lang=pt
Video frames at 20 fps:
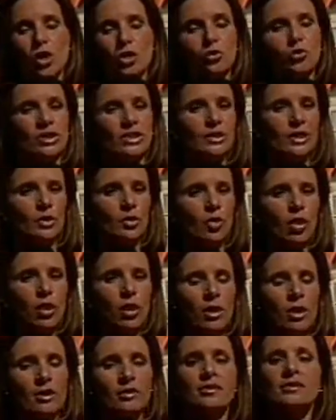No
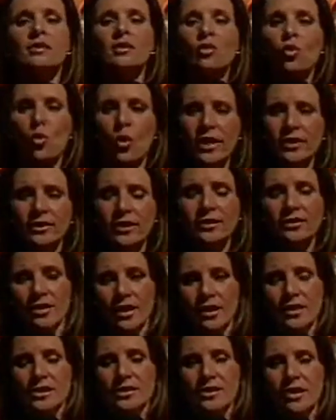interior,
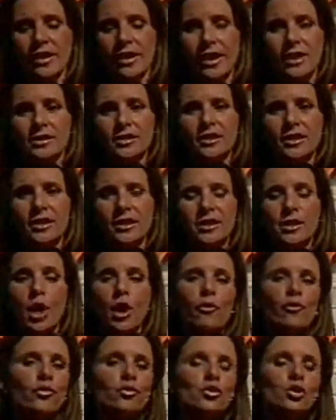53 delegacias
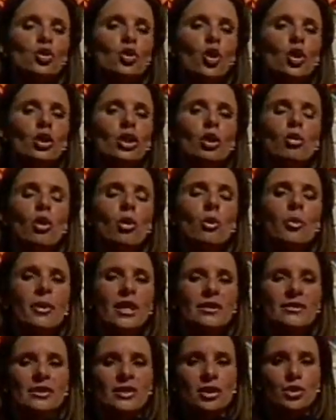funcionam como
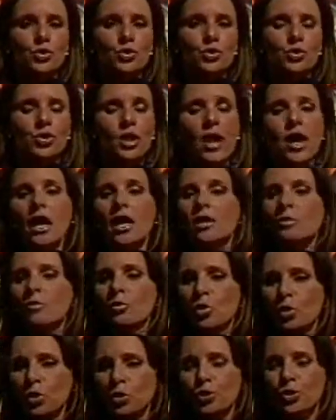presídios. Em
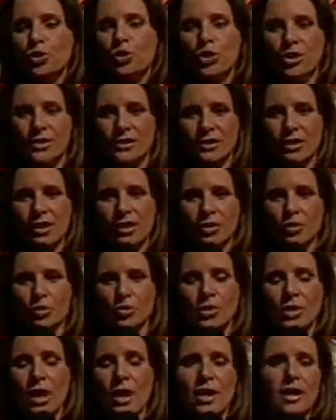muitos
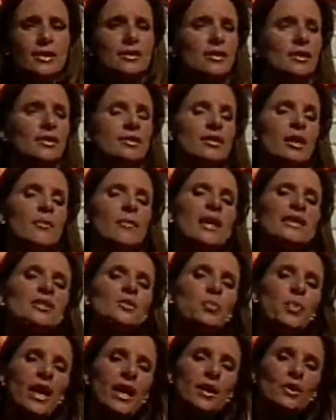distritos, existem
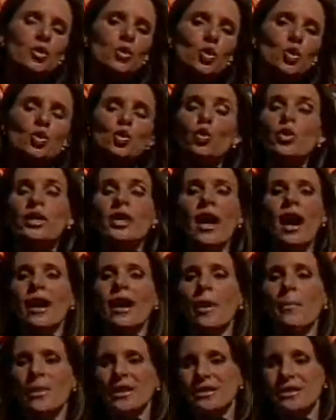mais presos do que há
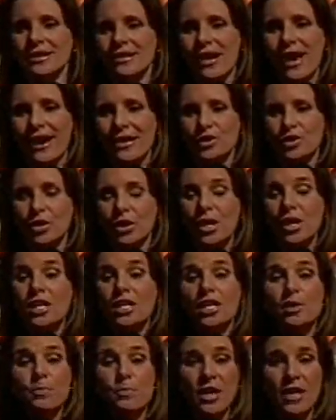capacidade.
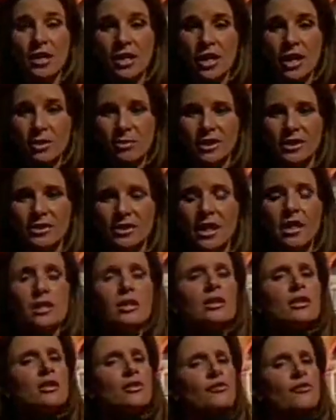E PMs
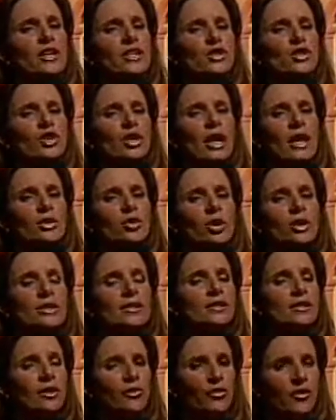e
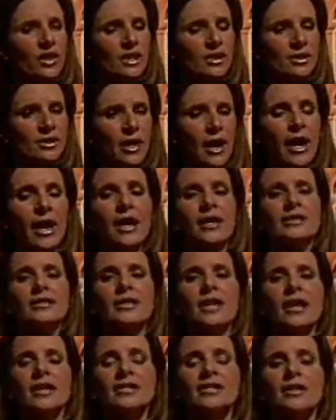investigadores civis
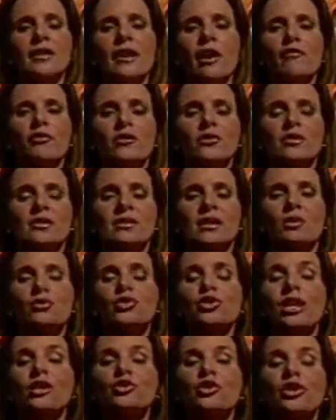exercem a função
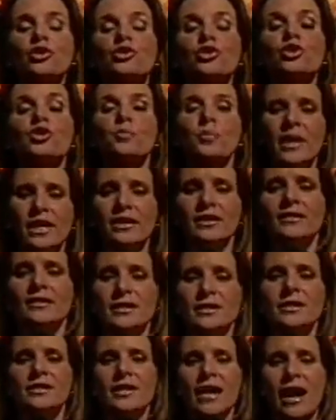de agentes
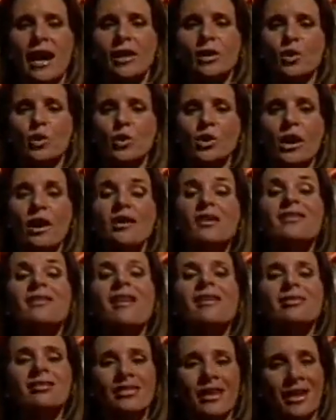penitenciários e
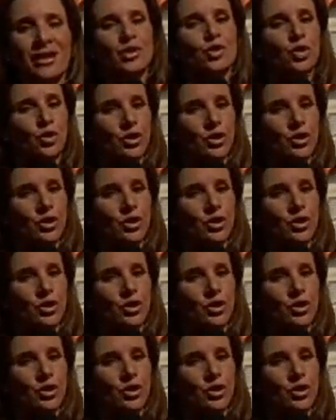até de